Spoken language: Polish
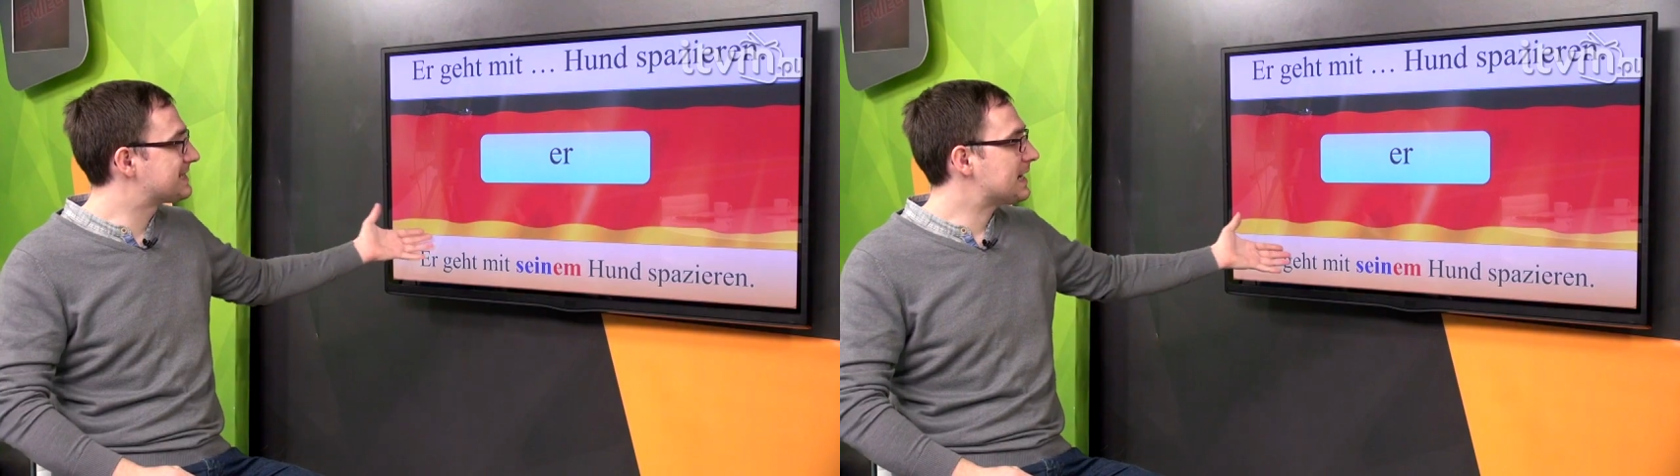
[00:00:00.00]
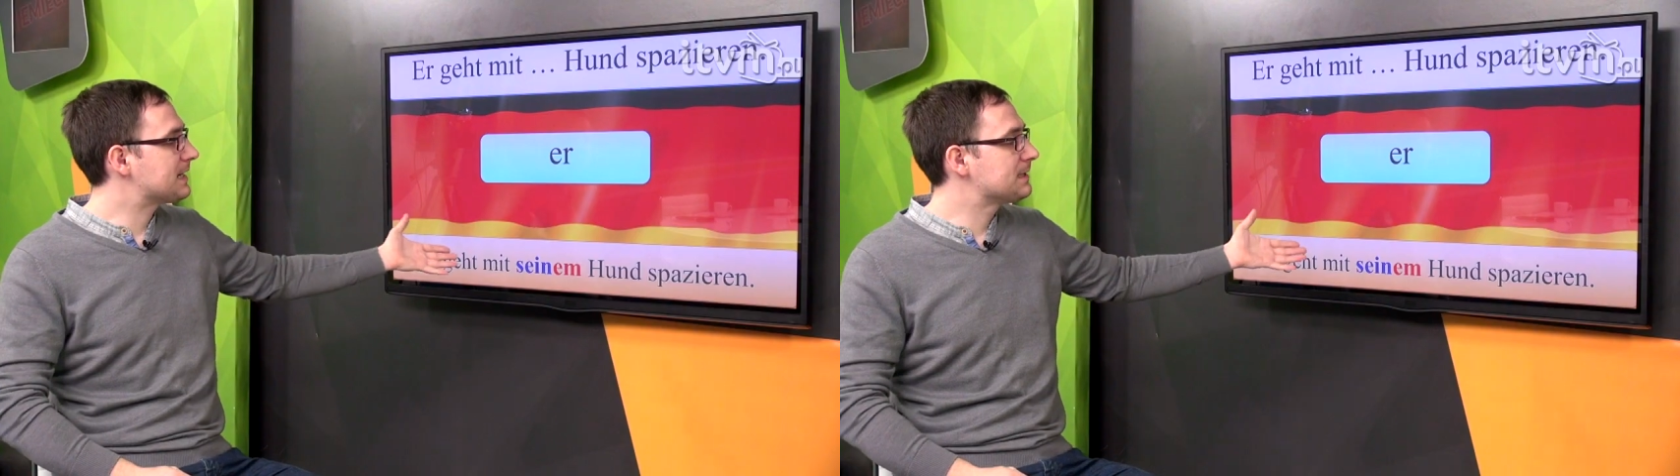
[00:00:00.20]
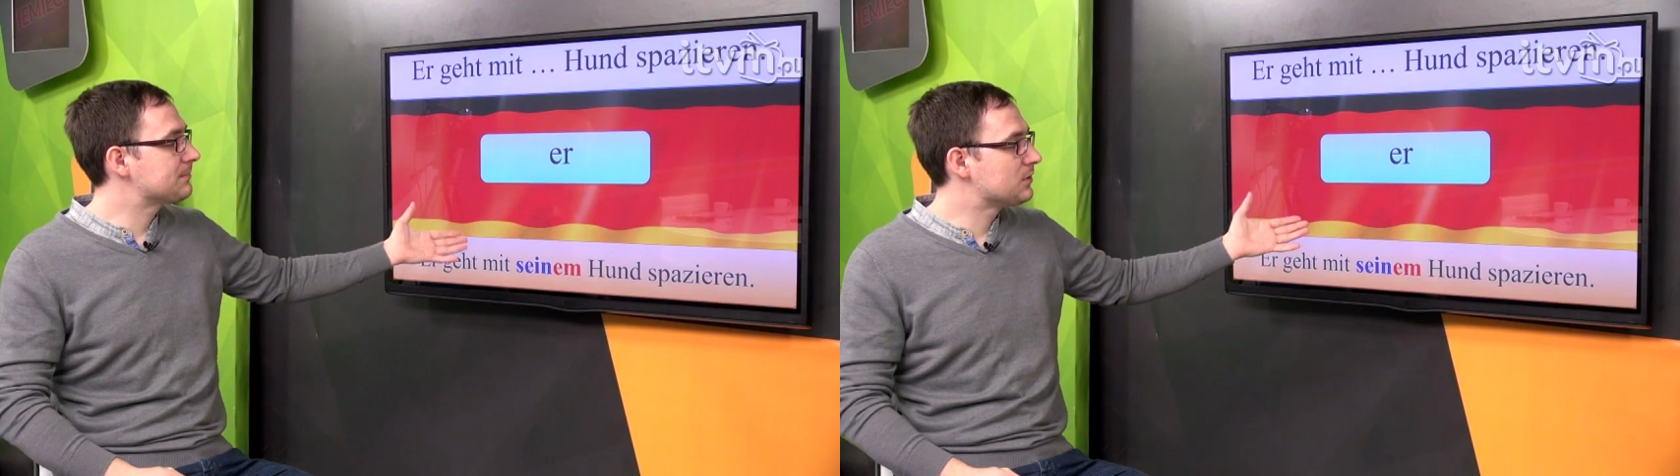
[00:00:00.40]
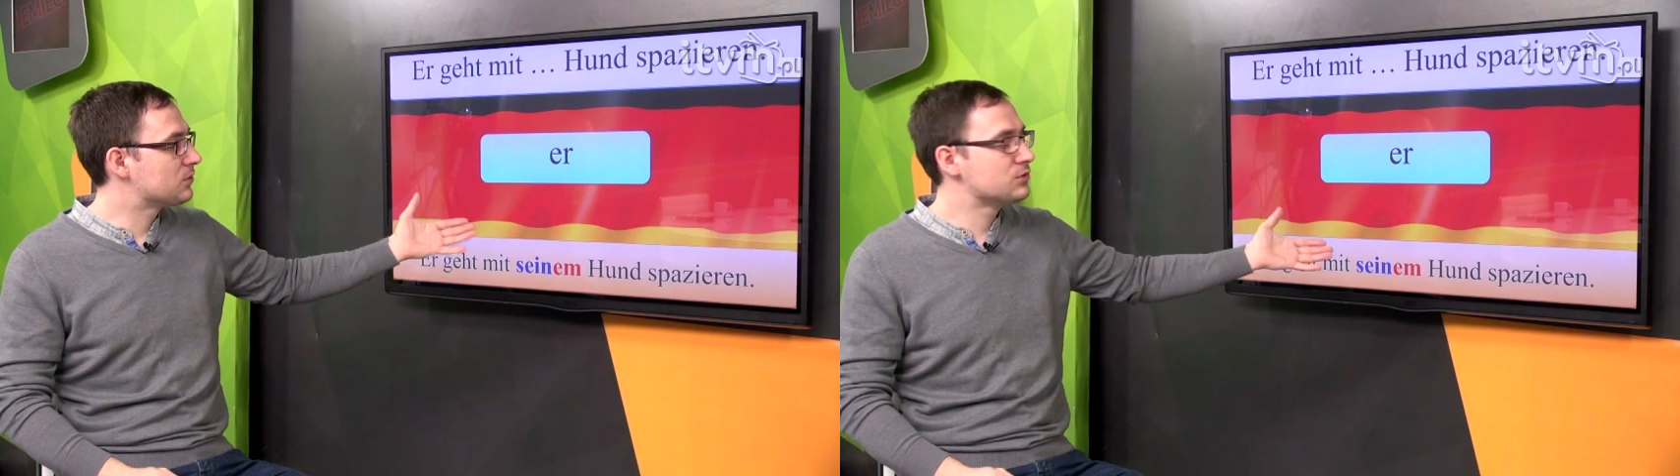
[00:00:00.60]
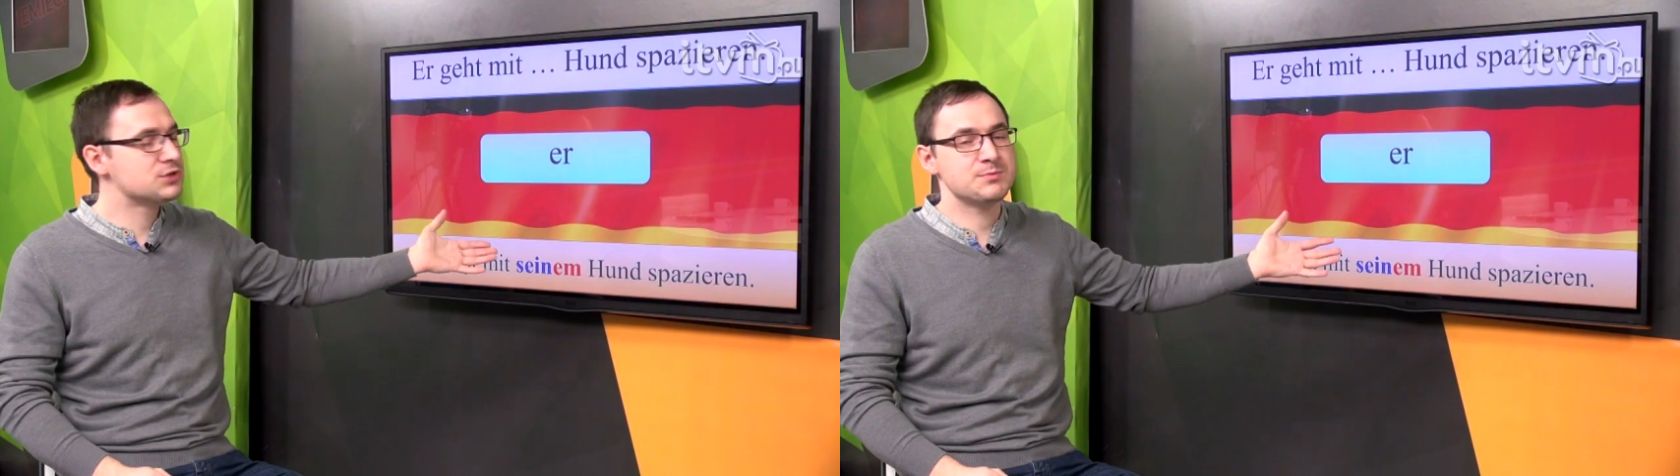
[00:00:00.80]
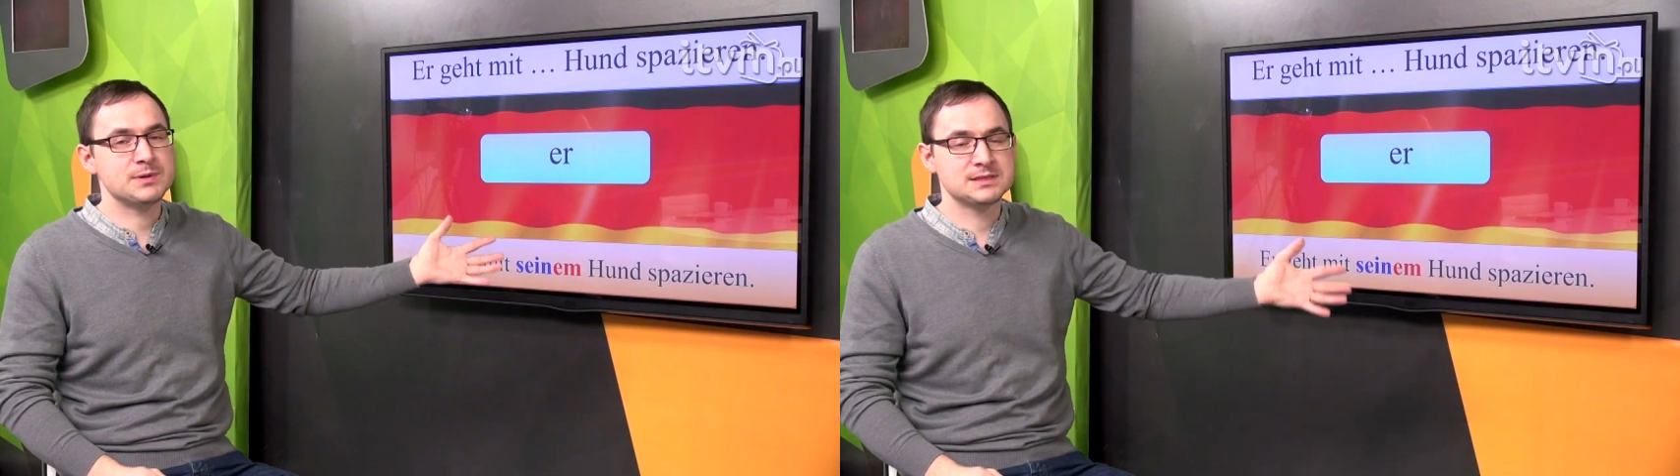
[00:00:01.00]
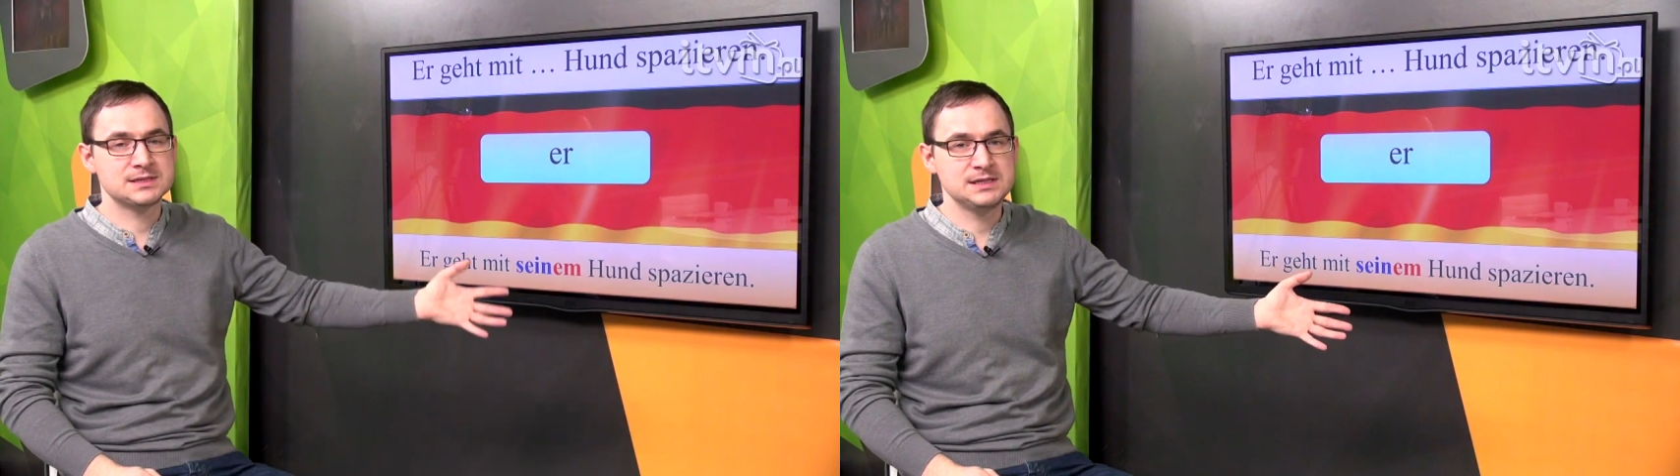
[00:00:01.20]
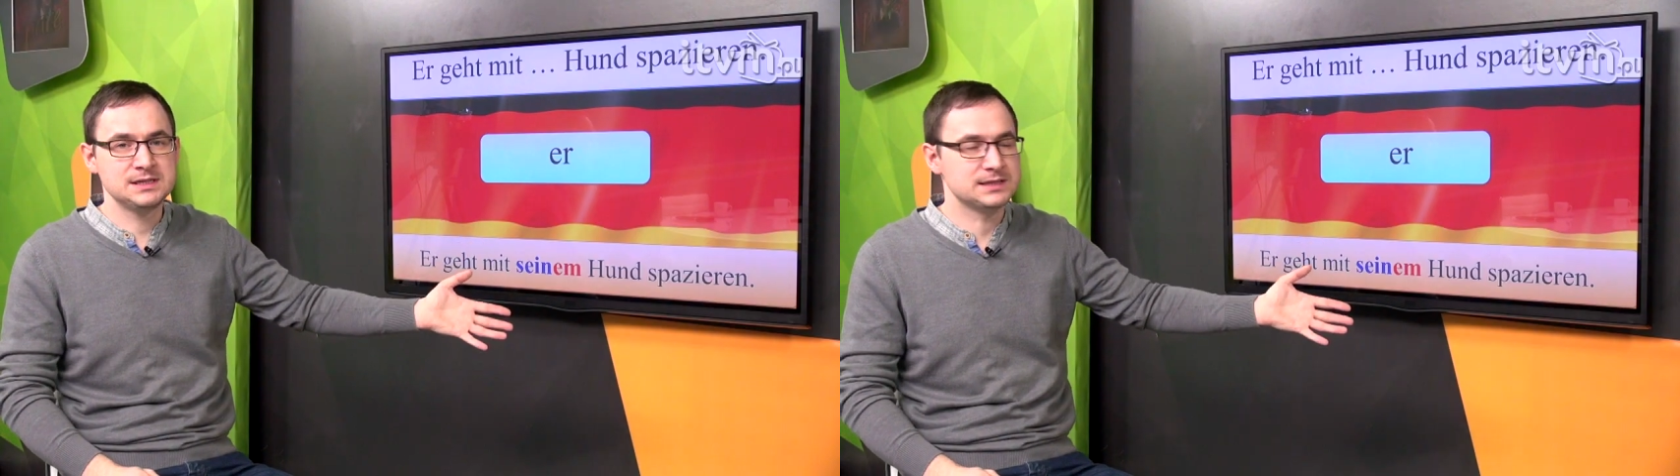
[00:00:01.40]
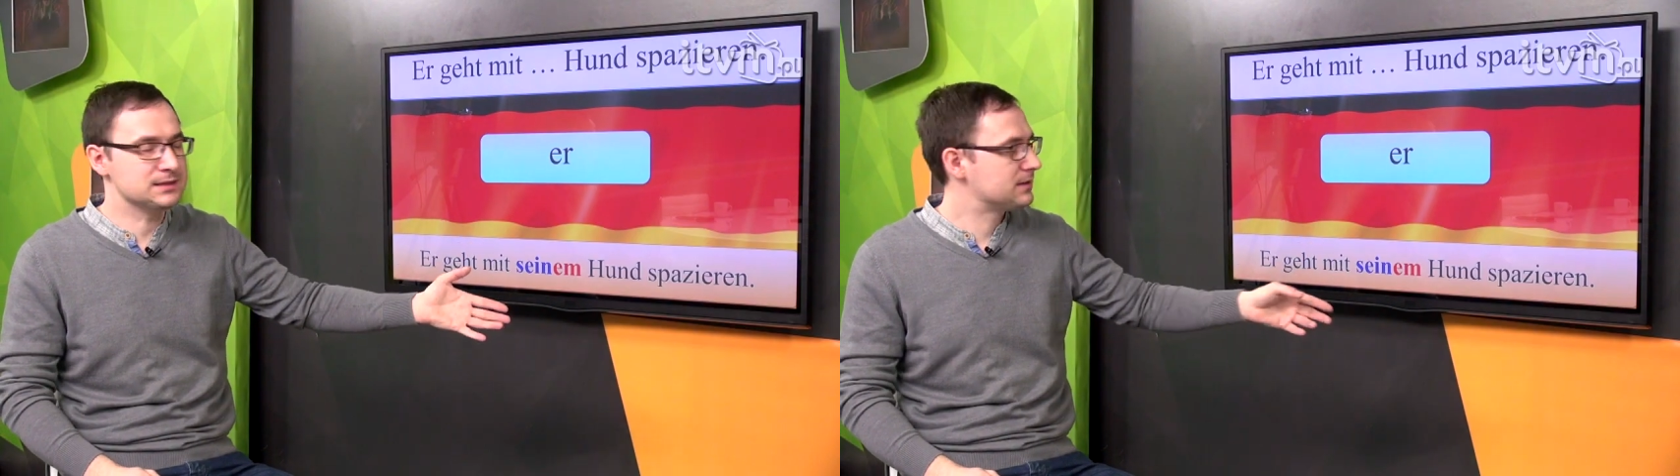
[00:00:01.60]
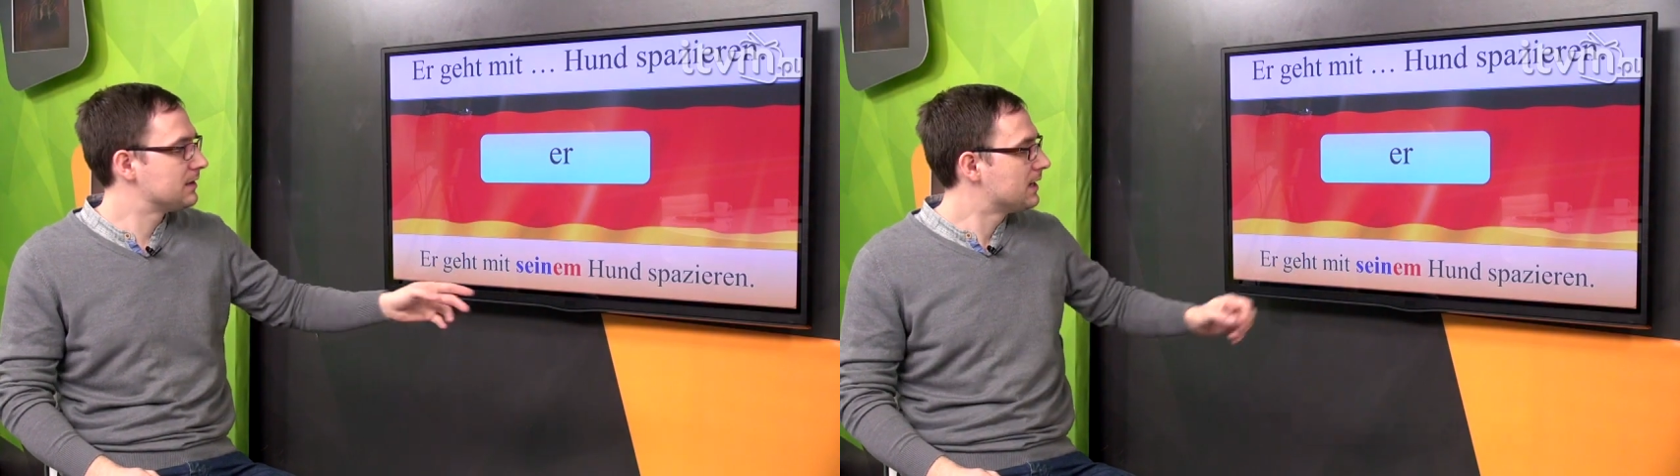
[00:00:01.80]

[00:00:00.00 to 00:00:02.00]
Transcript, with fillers: seinem Hund spazieren,